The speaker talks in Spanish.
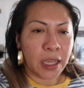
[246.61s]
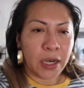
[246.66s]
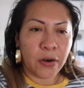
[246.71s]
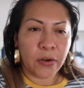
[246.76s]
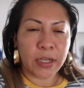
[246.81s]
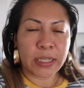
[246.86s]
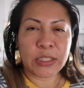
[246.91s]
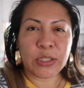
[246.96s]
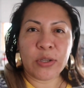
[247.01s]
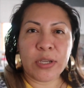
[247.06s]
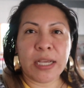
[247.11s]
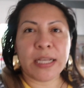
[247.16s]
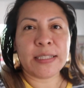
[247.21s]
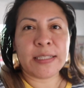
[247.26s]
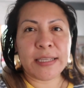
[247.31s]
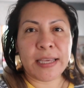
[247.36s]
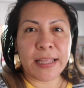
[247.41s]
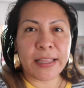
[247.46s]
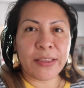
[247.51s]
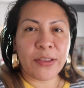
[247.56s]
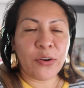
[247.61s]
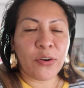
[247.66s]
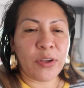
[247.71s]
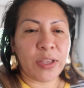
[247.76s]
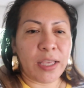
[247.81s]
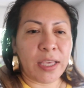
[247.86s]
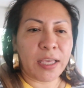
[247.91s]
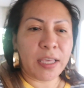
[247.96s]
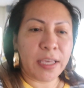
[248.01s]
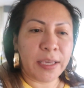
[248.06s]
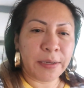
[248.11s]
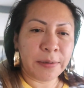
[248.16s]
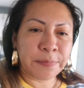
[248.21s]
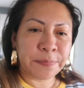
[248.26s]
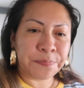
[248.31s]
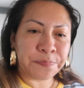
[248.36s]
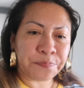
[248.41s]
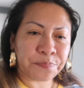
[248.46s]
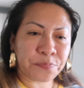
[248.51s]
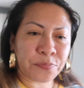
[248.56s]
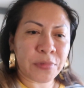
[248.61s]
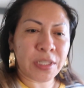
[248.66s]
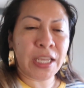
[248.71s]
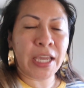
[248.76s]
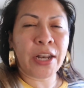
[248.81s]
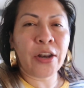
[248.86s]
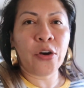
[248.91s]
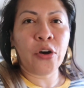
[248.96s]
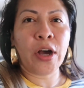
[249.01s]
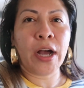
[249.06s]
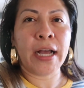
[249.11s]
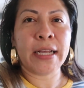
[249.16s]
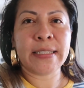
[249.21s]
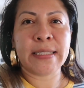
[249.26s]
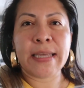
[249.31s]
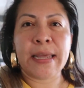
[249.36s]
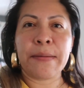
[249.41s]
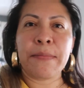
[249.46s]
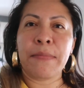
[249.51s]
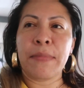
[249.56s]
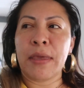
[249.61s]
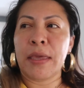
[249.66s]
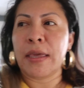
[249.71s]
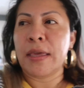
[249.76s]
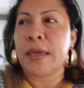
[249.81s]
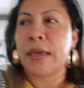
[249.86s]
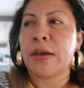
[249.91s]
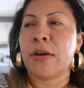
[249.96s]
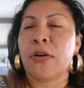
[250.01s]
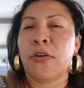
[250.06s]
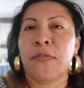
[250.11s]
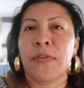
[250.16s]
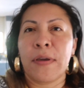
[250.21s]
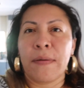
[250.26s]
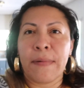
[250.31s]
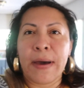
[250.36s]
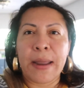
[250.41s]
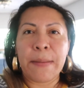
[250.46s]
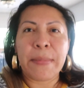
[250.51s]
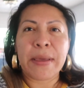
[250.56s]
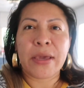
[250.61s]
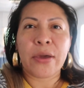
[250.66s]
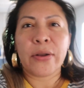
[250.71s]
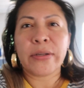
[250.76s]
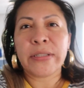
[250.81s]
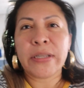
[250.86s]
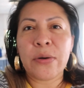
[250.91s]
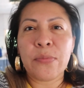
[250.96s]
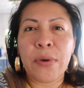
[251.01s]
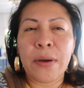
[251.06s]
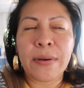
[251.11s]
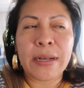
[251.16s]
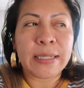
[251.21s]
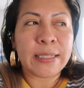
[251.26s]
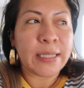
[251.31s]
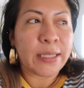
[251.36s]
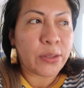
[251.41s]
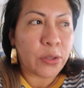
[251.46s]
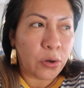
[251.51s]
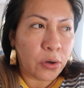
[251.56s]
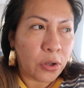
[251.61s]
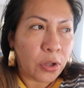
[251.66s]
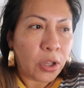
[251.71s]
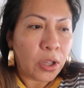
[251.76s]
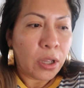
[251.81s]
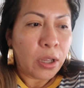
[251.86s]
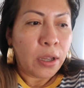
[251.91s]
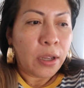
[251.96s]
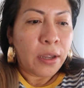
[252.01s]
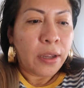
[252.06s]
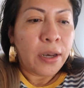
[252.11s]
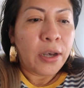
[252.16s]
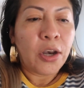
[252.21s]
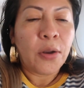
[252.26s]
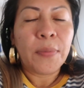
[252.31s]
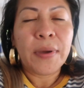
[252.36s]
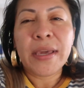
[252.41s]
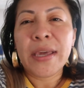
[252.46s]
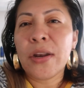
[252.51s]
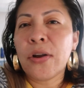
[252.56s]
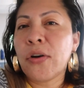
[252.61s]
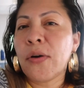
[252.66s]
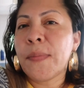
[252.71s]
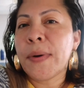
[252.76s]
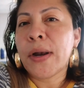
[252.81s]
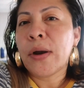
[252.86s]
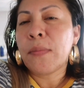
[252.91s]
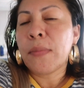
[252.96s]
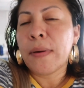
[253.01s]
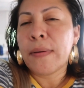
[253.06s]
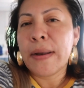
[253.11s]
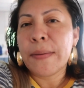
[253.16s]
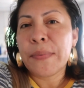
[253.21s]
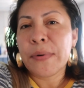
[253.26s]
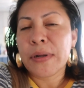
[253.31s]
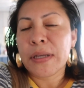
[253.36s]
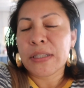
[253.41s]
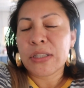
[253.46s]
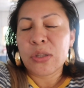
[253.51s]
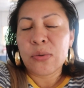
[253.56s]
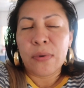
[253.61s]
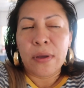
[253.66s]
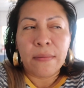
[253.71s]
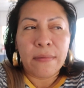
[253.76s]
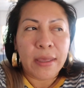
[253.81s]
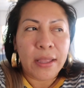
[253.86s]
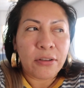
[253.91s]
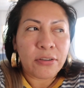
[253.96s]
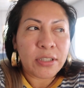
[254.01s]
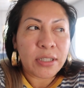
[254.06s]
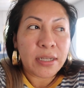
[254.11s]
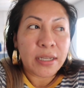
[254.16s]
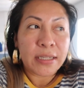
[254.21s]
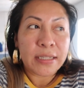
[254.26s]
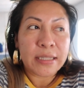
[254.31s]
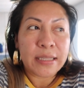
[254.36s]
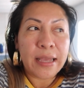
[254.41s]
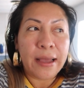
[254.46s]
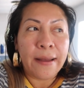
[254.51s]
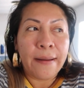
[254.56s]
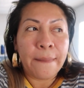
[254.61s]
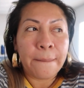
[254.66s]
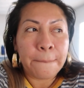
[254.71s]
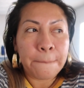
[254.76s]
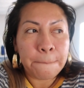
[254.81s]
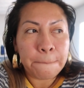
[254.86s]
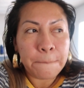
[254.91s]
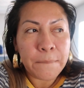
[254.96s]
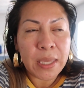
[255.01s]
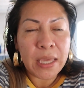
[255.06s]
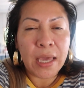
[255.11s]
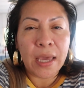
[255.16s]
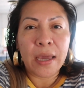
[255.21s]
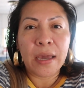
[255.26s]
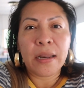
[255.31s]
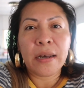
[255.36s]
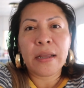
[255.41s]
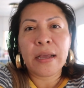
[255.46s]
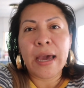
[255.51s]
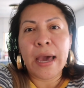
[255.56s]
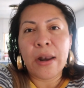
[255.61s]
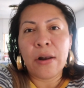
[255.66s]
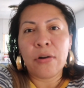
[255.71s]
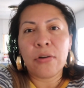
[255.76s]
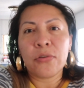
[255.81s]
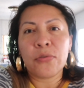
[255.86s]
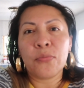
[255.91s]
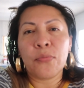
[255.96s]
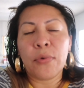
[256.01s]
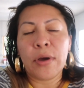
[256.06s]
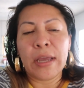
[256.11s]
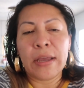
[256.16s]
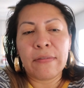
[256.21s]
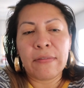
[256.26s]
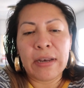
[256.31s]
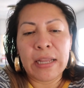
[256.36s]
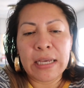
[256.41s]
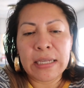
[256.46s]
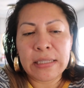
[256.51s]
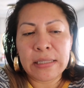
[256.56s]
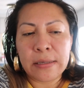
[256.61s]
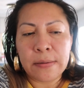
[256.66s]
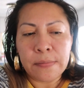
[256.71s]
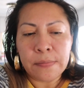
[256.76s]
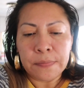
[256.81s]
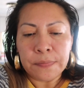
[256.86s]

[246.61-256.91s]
es lo que estoy haciendo y quiero hacer mi coffee bar me quiero hacer un mueblecito no me quiero comprar un mueble porque estuve bien chicas está bien caro los muebles